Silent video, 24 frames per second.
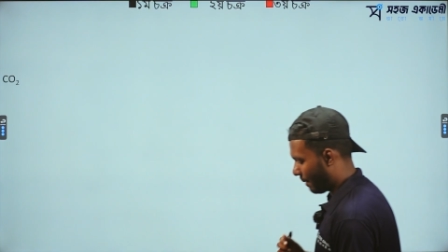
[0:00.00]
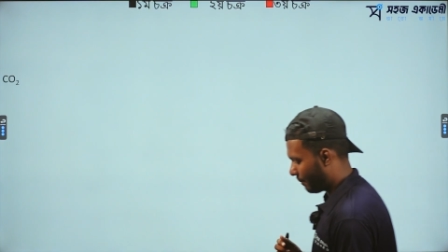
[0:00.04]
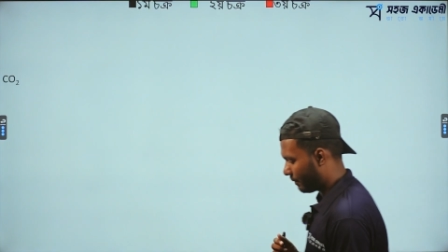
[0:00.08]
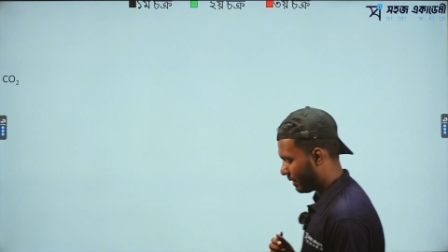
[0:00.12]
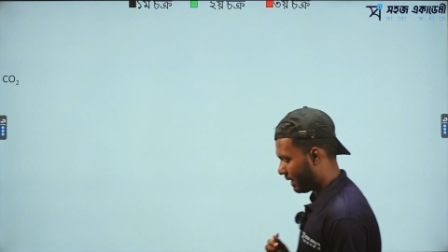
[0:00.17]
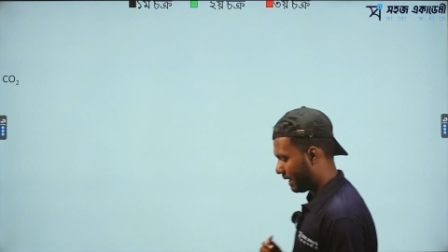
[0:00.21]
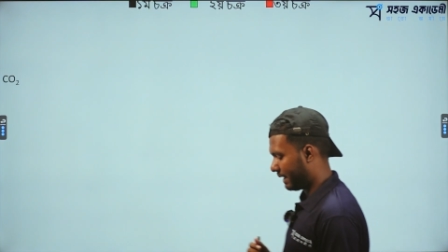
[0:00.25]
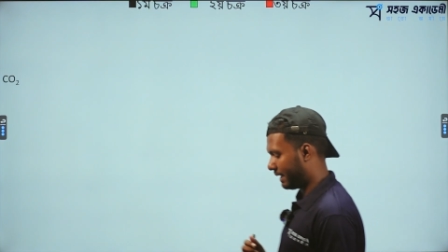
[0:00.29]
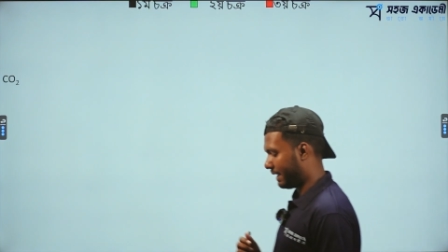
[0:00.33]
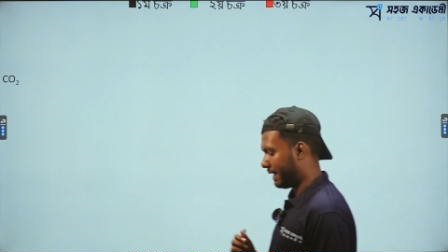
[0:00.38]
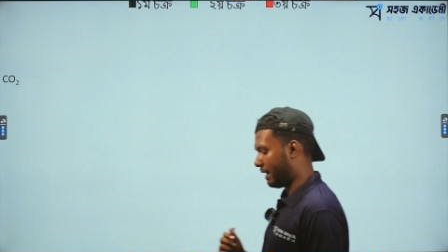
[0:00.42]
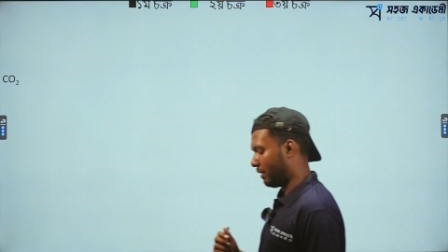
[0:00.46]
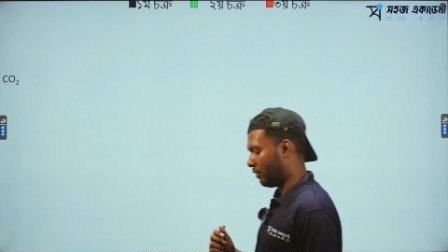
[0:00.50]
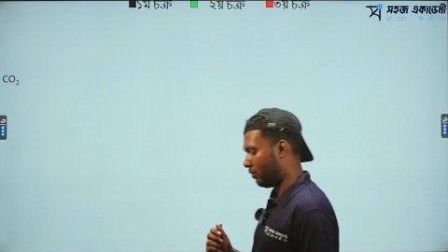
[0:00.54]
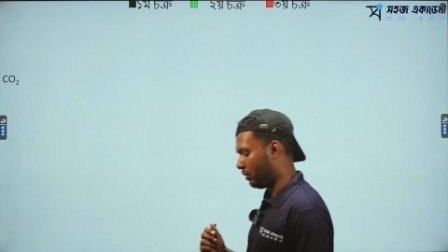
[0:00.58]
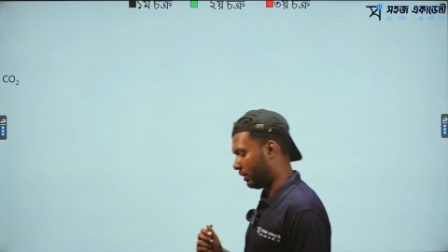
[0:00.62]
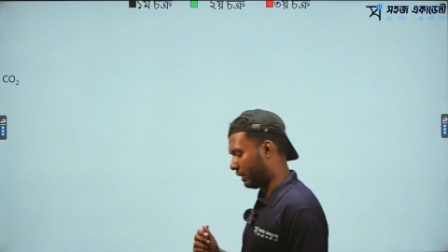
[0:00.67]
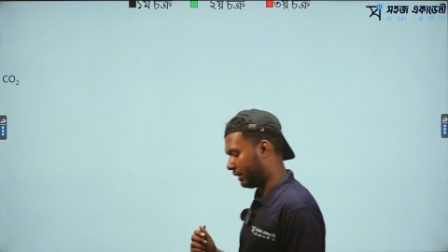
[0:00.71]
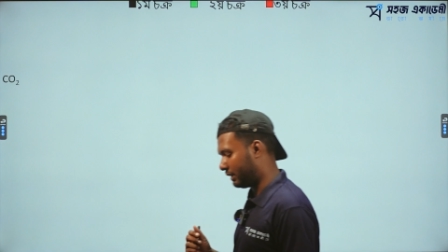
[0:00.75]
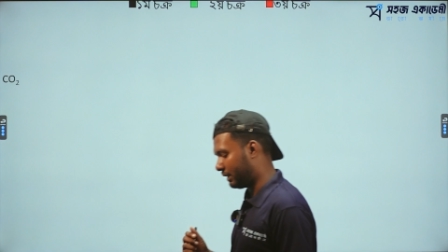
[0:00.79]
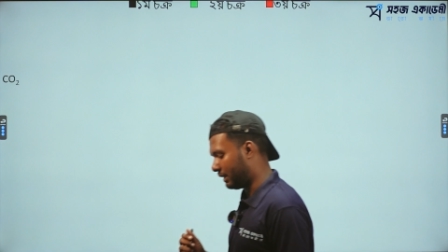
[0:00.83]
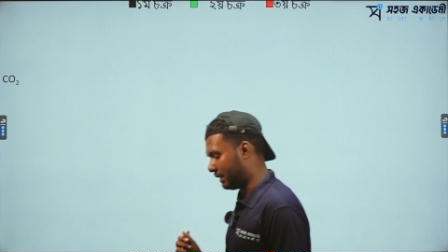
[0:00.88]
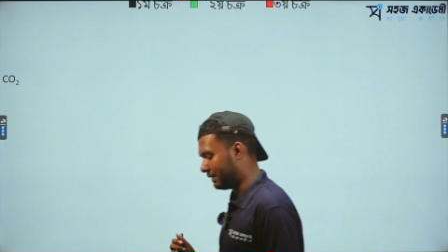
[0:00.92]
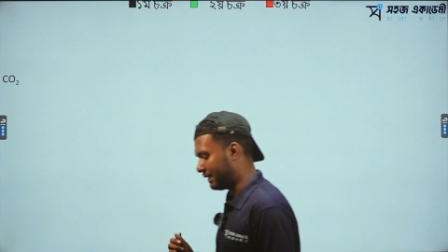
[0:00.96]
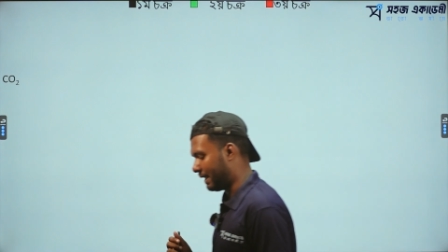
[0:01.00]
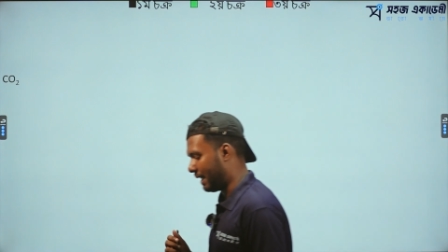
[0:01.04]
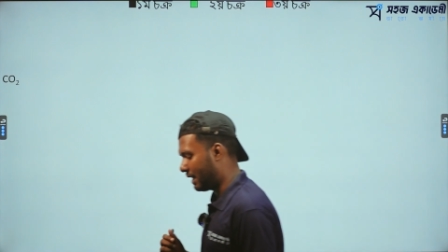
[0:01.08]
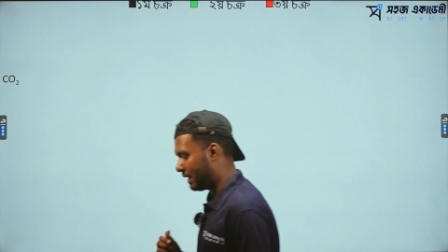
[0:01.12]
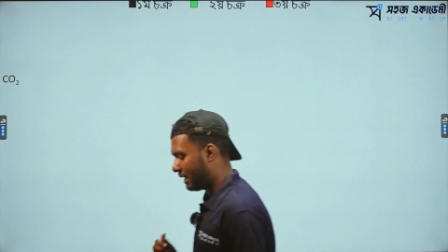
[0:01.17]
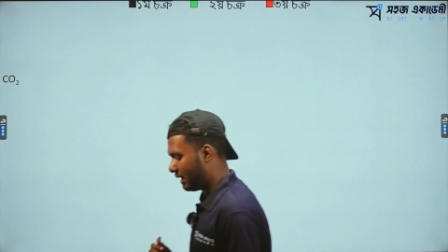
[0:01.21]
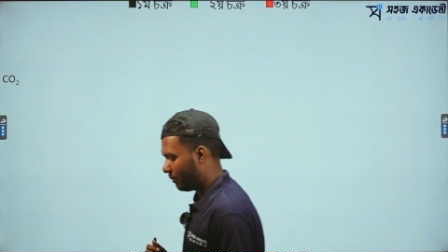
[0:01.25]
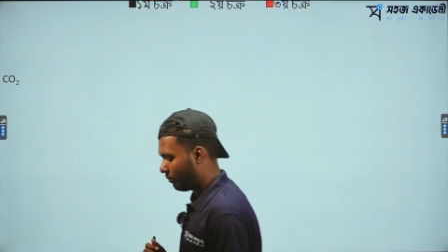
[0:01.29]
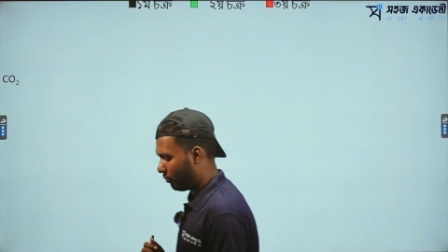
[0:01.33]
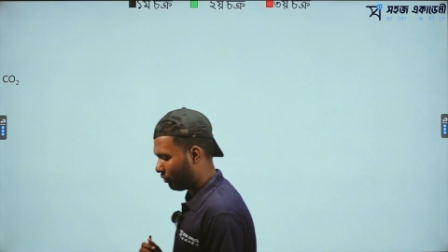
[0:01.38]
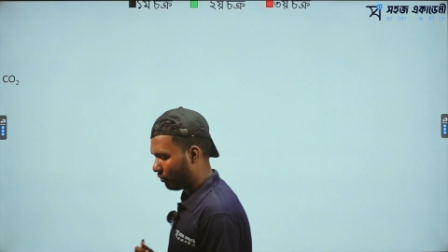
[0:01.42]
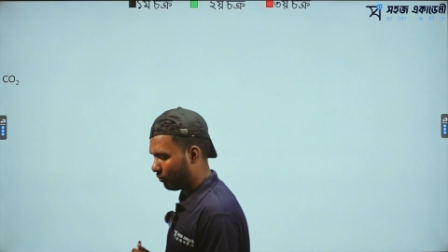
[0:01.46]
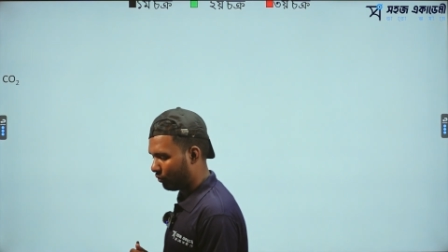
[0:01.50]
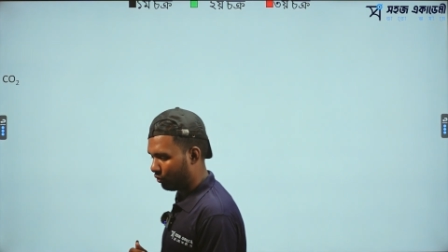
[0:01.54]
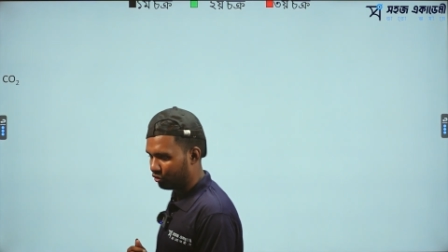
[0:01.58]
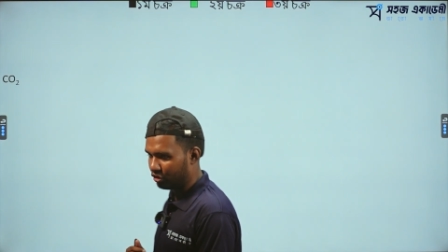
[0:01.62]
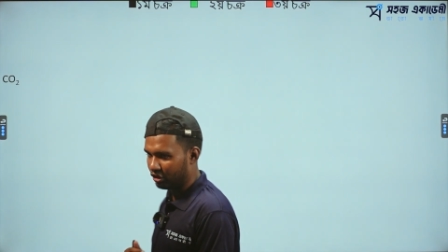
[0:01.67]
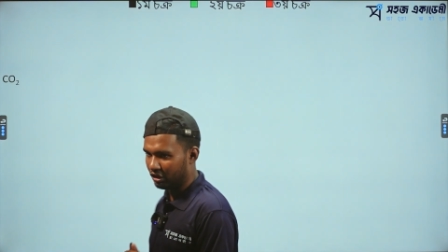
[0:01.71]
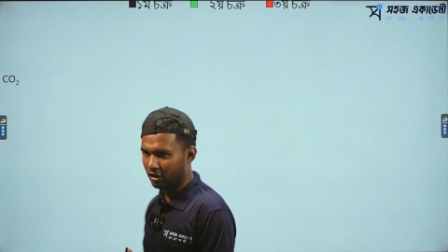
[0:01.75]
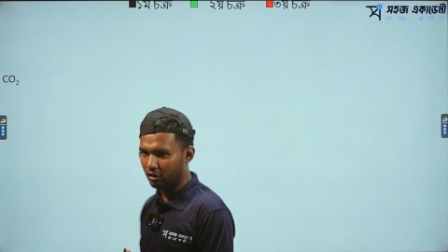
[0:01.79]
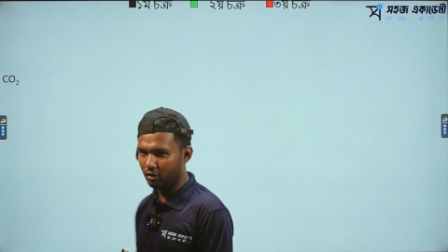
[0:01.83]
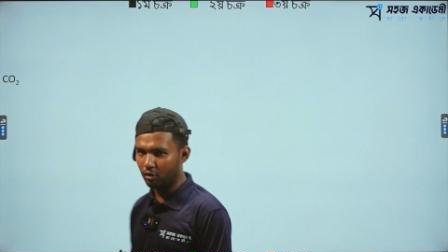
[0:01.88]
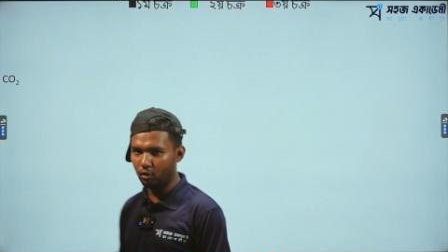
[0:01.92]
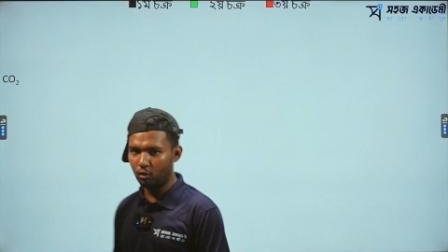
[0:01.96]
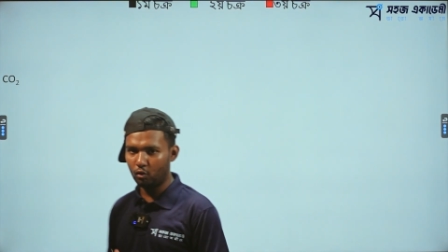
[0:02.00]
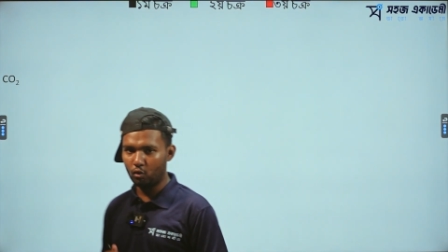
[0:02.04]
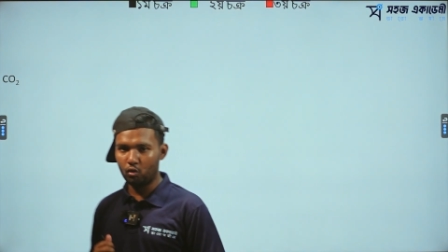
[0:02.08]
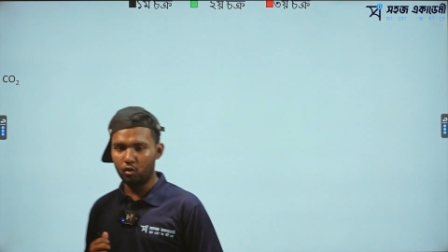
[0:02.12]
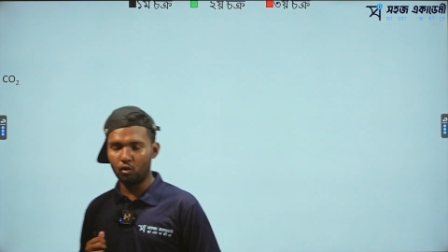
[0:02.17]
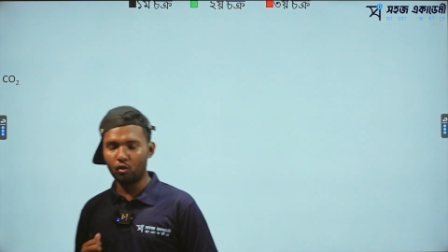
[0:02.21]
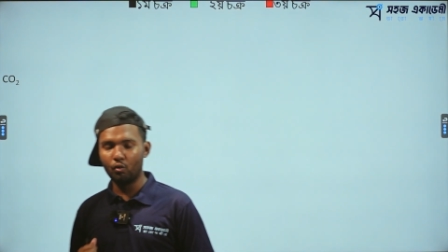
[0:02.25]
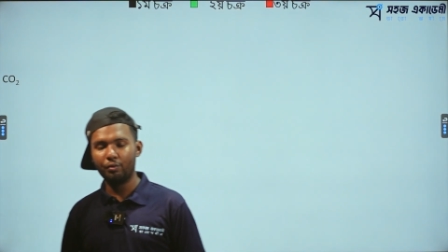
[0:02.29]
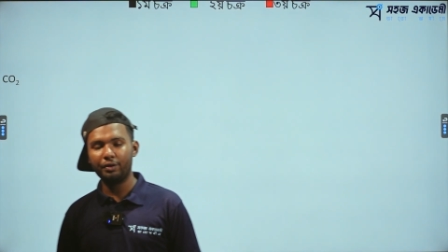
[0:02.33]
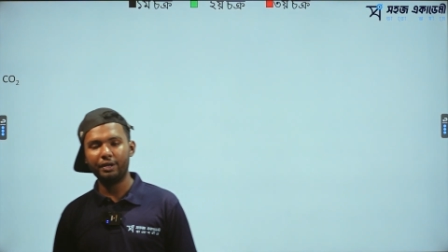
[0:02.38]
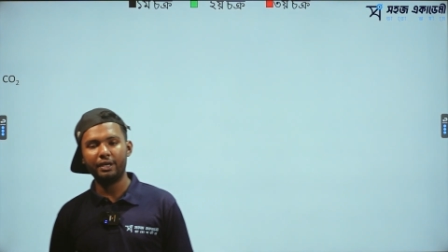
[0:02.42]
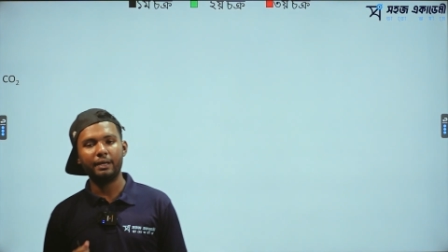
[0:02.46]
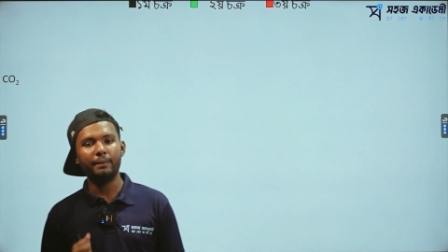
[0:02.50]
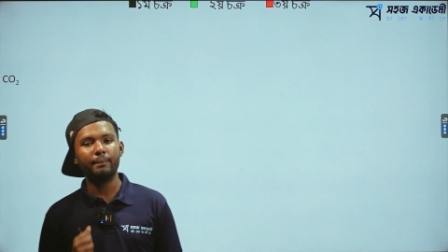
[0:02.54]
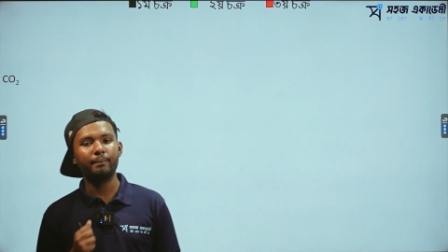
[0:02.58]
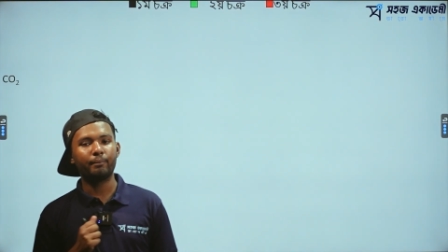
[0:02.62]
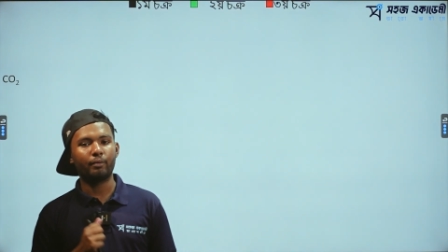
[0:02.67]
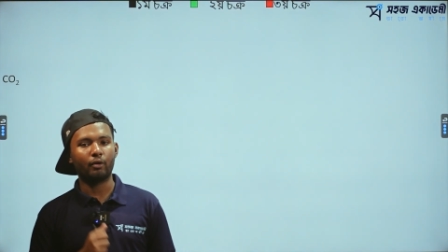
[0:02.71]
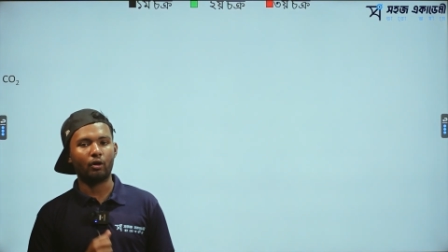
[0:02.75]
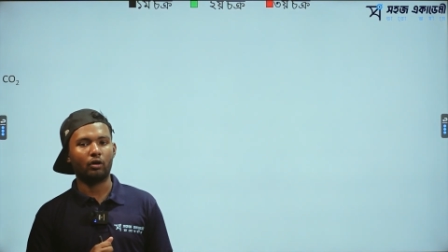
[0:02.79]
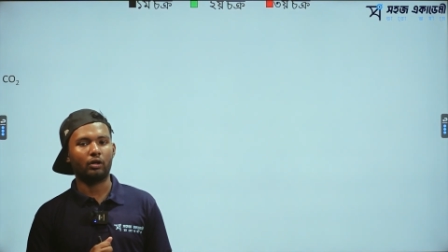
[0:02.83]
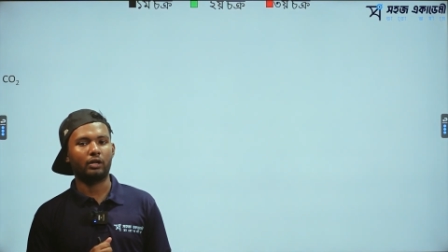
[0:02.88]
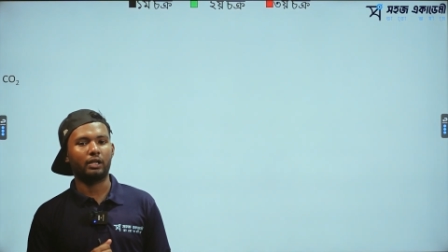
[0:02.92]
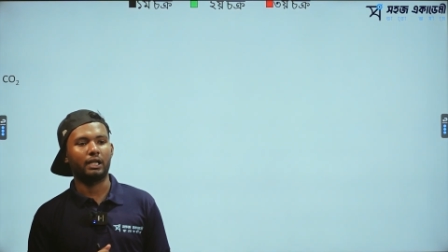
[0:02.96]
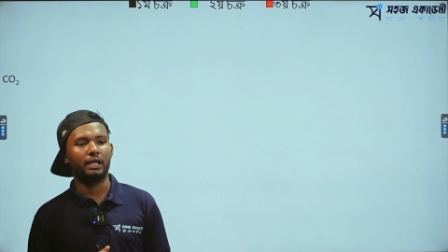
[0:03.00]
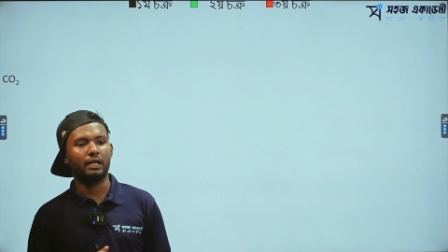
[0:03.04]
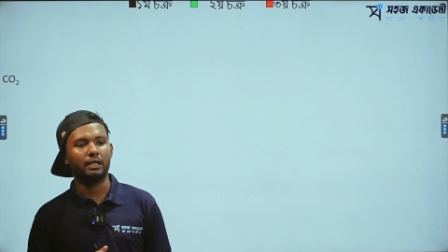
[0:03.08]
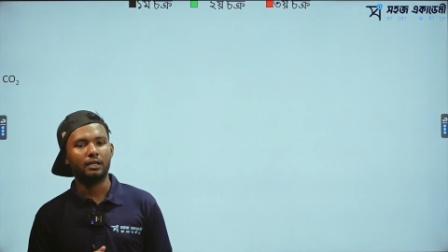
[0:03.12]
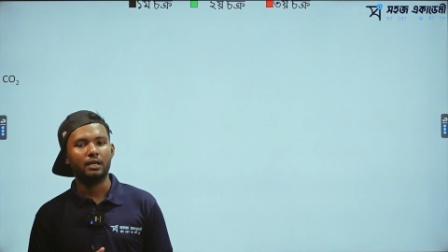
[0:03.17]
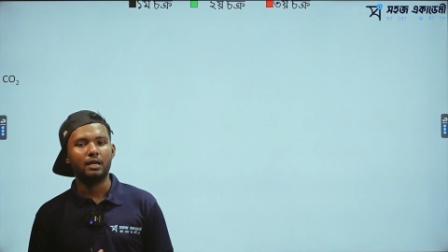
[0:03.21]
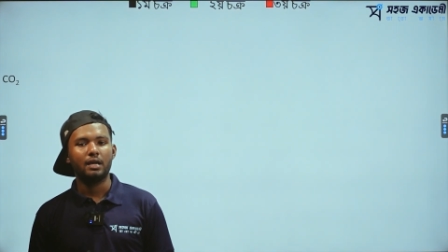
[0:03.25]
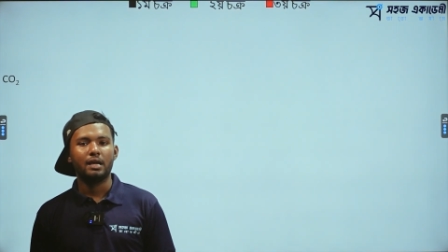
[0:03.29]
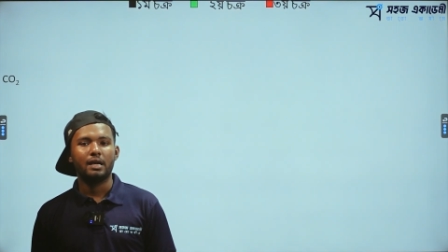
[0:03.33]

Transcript: আমরা আগে এখন একটা সাইকেল পড়বো যেটা হলো খুবই ইম্পর্টেন্ট